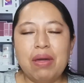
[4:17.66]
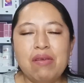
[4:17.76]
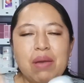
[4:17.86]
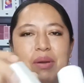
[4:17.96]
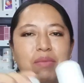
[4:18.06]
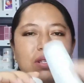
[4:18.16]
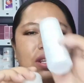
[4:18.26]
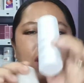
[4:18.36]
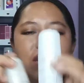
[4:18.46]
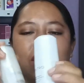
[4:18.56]
Pedí una
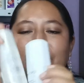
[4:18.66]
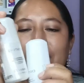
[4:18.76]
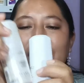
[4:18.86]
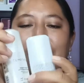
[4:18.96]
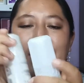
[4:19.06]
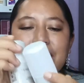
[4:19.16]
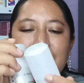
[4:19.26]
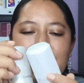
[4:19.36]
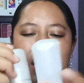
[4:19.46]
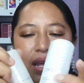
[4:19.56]
promoción de
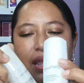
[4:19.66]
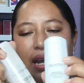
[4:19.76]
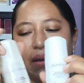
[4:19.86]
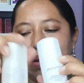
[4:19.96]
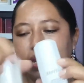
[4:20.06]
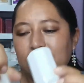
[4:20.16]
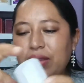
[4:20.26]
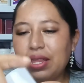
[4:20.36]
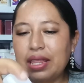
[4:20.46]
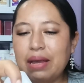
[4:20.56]
desodorantes eh, de
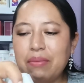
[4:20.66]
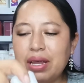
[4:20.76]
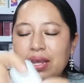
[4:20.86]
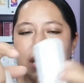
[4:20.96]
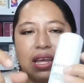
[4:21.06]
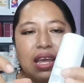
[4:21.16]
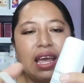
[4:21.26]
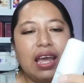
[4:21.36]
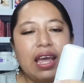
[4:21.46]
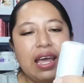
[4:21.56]
caballero y de dama.
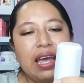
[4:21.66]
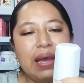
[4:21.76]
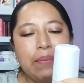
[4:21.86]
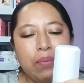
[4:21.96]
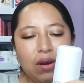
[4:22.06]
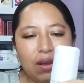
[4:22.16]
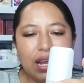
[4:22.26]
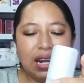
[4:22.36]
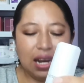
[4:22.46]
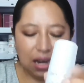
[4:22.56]
Eh, por lo
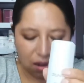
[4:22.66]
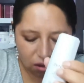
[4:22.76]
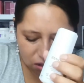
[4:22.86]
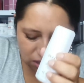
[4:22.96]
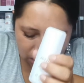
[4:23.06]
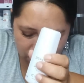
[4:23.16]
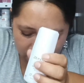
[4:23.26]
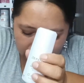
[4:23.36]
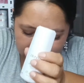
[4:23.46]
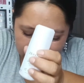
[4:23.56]
general los
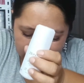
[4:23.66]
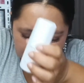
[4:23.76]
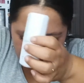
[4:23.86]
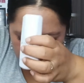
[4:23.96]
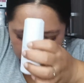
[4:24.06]
desodorantes